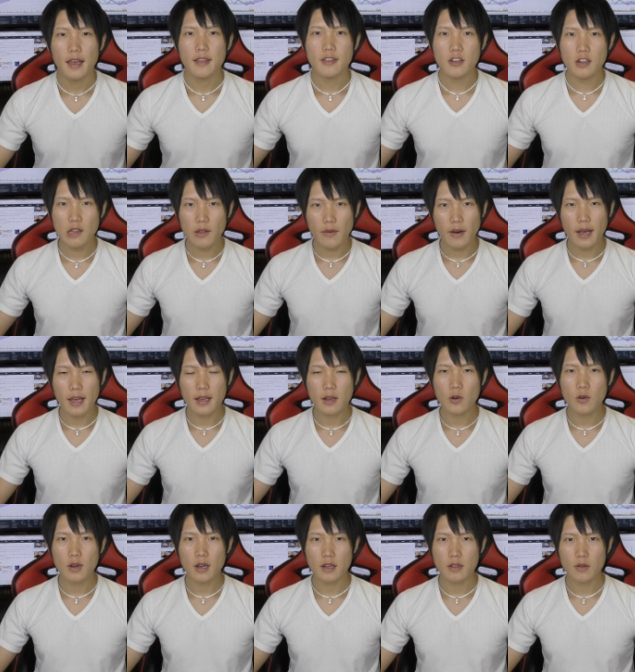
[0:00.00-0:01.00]
それでは、
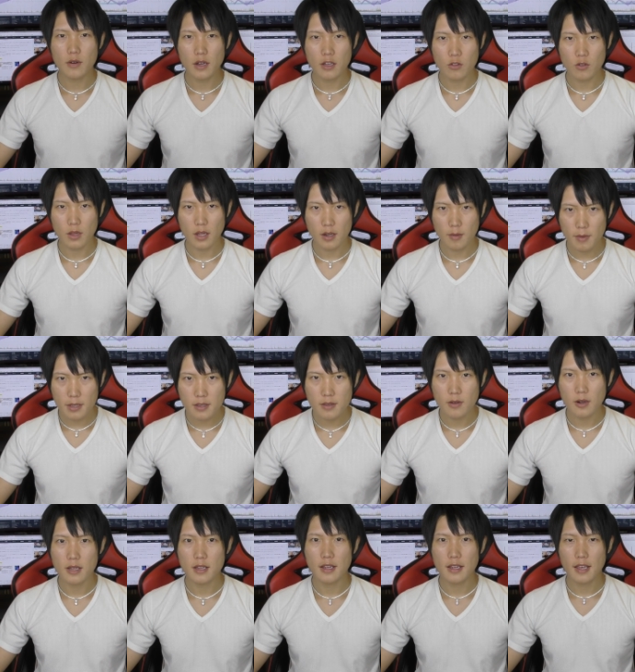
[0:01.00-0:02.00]
今回の動画は以上になります。
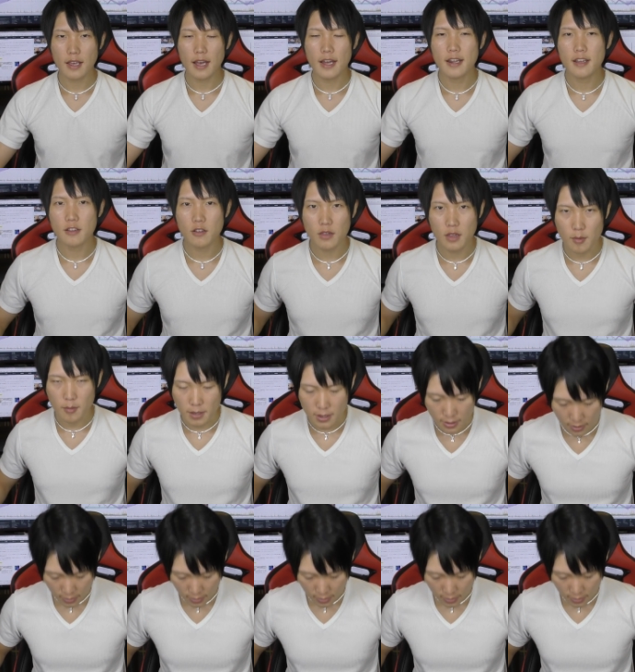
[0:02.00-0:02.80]
ご覧いただきありがとうございまし